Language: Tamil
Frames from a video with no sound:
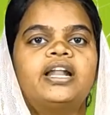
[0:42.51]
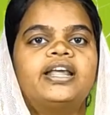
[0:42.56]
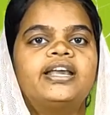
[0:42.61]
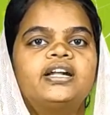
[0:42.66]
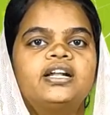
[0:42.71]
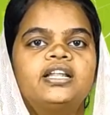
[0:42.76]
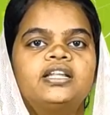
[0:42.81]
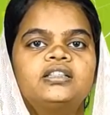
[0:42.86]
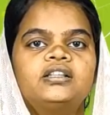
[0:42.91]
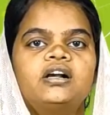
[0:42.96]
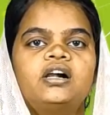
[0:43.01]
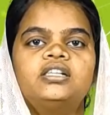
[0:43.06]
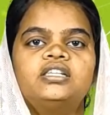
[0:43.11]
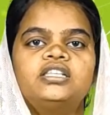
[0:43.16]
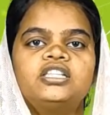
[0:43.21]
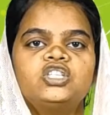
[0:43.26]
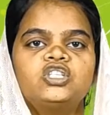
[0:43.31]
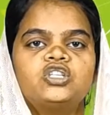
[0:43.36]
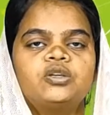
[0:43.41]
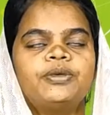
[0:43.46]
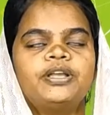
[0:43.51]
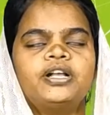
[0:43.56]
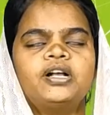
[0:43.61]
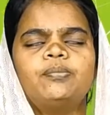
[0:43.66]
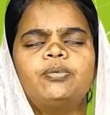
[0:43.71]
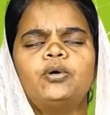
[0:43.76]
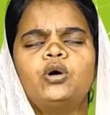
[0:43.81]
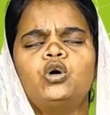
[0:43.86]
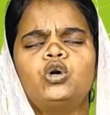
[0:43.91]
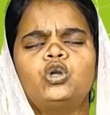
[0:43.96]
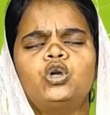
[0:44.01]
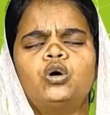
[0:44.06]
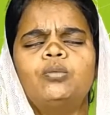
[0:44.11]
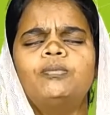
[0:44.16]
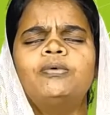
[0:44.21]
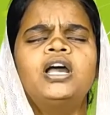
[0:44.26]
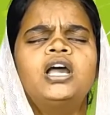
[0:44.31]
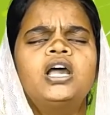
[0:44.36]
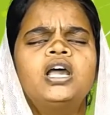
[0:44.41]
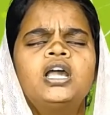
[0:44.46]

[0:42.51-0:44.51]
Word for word: தலைகளை தாழ்த்தி ஜெபிக்கப் போகிறோம்